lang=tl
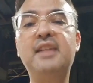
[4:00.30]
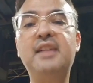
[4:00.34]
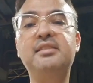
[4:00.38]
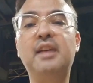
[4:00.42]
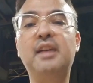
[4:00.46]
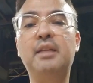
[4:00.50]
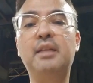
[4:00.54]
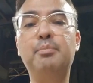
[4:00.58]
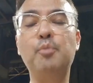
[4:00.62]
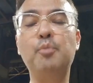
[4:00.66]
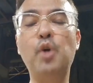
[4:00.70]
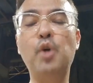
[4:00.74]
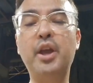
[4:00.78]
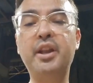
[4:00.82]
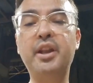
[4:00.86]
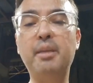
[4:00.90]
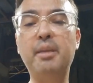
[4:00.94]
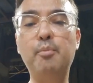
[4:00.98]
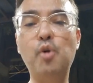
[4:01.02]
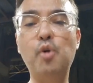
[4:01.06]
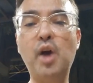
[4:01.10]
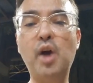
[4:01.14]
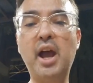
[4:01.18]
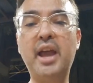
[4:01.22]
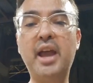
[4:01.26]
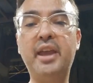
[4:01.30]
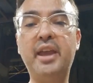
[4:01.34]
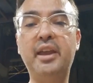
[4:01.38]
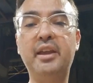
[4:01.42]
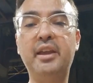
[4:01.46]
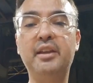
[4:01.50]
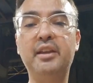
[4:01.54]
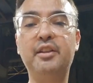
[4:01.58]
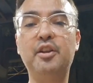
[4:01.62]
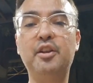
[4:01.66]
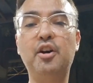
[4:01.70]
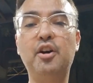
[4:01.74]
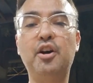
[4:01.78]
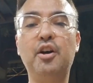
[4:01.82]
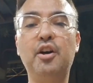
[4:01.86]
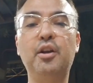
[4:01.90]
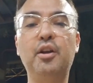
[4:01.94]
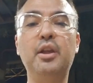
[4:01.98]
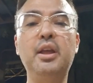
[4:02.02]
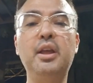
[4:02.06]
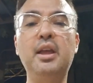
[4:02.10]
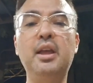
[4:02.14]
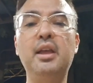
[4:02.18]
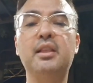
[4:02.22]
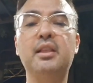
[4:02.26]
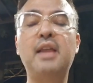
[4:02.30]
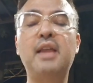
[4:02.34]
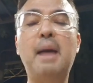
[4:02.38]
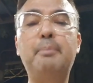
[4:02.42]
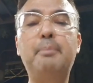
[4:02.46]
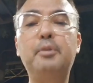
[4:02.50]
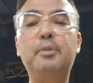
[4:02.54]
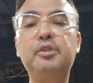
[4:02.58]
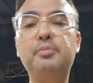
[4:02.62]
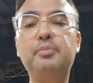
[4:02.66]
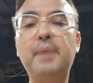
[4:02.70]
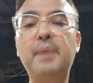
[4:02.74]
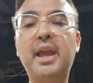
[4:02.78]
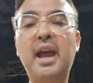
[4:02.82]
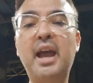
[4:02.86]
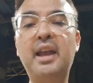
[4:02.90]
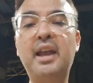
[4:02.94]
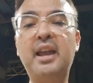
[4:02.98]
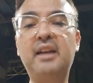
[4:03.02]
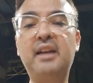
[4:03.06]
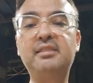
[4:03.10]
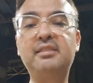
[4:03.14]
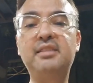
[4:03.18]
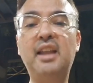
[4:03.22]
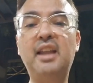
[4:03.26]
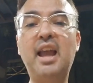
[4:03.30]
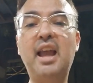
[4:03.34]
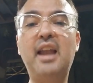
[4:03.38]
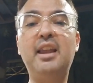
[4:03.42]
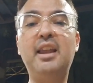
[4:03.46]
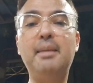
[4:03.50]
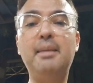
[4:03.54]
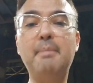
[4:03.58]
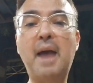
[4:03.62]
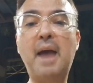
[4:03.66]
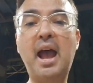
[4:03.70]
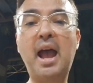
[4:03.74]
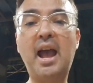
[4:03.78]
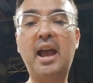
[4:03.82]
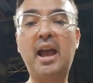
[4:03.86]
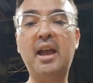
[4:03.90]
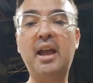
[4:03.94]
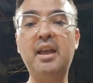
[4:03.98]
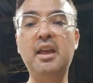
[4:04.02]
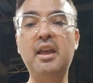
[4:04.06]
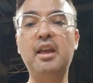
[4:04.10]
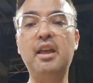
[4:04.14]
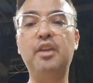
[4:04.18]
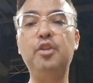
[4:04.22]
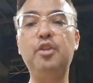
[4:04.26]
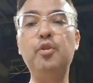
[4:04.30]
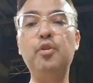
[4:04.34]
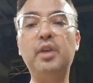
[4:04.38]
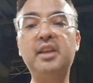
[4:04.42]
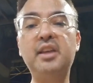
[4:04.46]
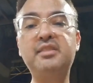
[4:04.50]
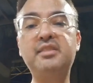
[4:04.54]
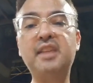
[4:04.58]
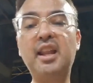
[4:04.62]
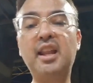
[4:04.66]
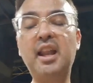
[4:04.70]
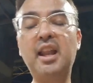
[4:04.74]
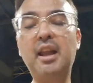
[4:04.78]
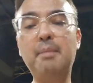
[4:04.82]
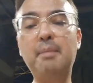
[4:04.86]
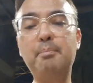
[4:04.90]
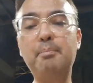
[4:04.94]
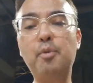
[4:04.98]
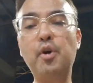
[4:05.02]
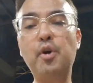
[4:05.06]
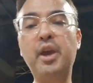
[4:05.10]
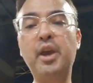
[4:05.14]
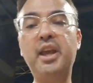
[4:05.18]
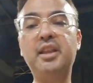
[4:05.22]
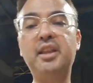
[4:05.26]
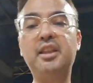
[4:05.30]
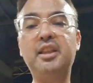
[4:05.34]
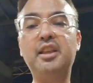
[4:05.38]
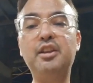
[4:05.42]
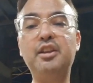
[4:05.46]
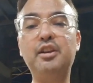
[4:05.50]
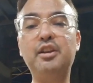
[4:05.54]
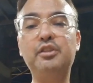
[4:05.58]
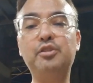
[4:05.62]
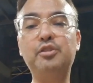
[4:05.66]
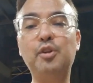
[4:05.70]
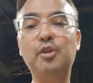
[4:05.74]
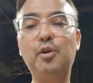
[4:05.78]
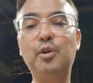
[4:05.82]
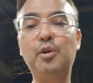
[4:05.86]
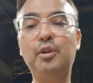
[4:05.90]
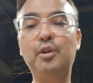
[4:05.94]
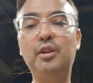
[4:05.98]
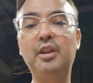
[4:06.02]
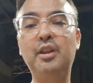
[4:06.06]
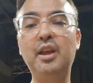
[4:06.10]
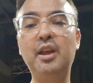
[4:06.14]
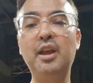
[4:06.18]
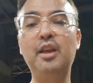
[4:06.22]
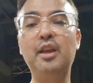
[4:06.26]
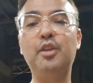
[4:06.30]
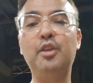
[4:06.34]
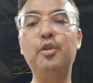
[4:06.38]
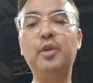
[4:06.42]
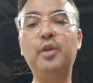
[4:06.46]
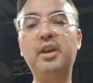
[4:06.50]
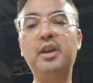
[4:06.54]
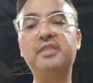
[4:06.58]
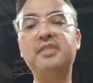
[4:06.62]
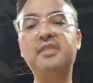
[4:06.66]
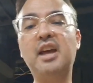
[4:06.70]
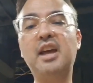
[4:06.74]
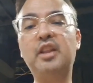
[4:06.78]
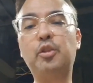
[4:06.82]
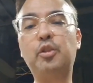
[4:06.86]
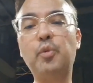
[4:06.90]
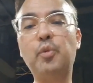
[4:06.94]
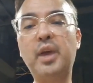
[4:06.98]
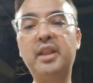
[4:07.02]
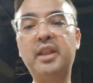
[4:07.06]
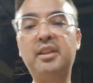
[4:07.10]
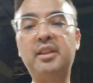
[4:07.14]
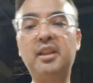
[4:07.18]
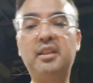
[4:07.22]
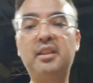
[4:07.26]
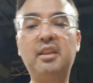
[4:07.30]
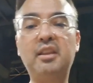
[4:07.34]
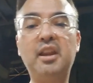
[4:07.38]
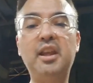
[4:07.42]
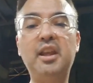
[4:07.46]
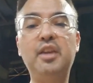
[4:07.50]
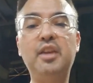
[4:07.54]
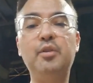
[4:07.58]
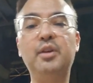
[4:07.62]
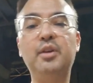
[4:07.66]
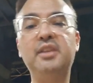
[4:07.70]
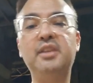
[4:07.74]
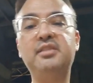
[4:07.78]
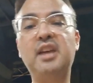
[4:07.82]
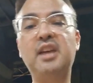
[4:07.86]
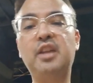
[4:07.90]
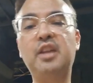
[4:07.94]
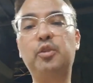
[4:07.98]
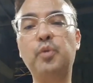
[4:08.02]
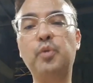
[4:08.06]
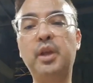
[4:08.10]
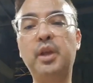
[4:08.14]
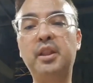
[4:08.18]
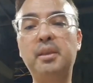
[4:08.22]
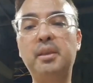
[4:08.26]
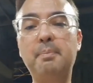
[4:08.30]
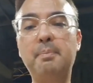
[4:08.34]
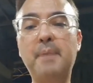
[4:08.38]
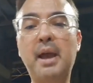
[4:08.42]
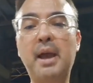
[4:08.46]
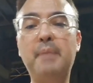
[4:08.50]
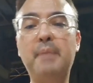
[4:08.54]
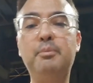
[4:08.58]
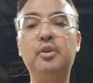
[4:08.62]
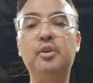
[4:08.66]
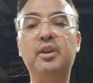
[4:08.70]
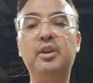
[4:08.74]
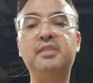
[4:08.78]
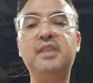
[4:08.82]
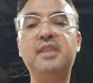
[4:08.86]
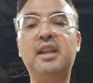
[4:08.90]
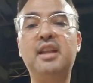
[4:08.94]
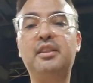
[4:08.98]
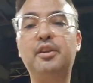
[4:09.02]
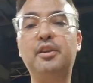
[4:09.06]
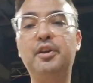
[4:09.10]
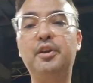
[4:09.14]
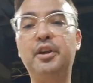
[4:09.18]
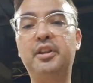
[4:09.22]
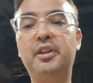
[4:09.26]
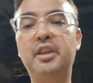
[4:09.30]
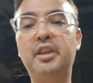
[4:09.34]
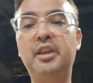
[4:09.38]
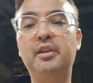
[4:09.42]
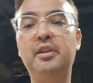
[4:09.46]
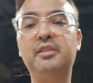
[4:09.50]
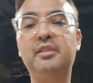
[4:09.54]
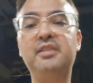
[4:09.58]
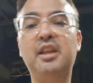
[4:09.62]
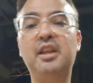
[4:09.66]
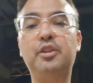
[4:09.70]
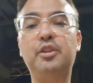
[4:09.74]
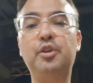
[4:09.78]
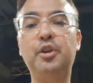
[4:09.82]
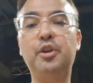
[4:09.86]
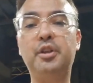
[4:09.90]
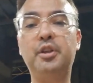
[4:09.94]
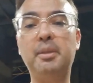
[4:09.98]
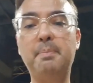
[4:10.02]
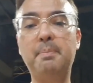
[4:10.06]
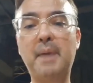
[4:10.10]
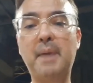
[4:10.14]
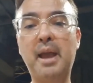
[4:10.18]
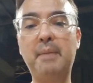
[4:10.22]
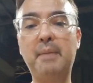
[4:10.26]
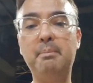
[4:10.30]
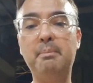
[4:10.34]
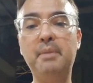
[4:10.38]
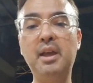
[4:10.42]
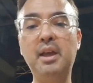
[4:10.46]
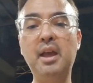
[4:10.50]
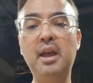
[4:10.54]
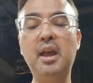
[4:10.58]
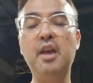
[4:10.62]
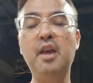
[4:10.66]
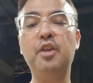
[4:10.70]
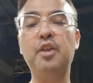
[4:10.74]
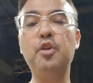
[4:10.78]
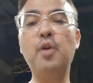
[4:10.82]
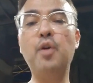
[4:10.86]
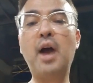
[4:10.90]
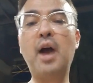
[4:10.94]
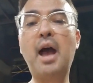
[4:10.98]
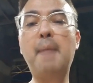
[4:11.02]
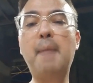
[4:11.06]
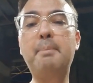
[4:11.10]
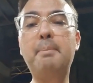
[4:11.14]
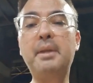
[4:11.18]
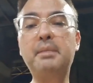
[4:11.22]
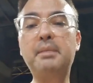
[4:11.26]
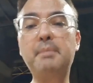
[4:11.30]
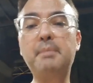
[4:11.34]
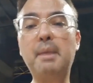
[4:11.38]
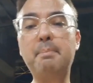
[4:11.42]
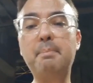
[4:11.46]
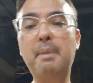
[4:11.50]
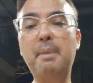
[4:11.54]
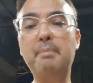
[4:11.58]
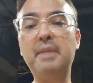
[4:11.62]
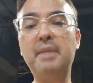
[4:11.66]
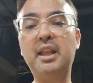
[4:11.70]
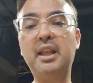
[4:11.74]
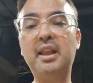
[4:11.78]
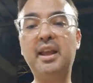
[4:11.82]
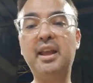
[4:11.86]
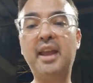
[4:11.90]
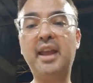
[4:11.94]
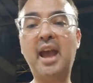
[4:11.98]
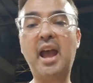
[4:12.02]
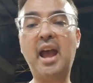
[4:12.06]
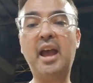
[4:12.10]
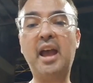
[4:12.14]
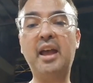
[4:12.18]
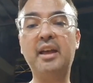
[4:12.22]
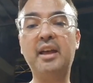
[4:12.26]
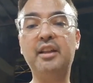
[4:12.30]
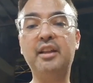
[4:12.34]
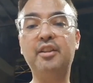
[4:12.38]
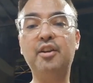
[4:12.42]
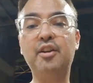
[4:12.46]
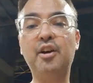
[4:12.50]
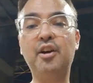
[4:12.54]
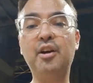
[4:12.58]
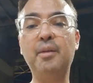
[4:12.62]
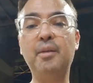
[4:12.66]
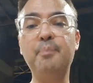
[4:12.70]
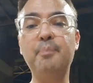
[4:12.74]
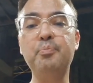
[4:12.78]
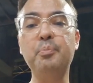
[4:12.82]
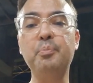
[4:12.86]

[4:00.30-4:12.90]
at buhay na buhay. No? Tapos may anak sila, lima. Yung isa na lang po 18 years old, yung isa 23, yung isa 25, yung isa 30, yung isa 35. Yung apat may pamilya na, no?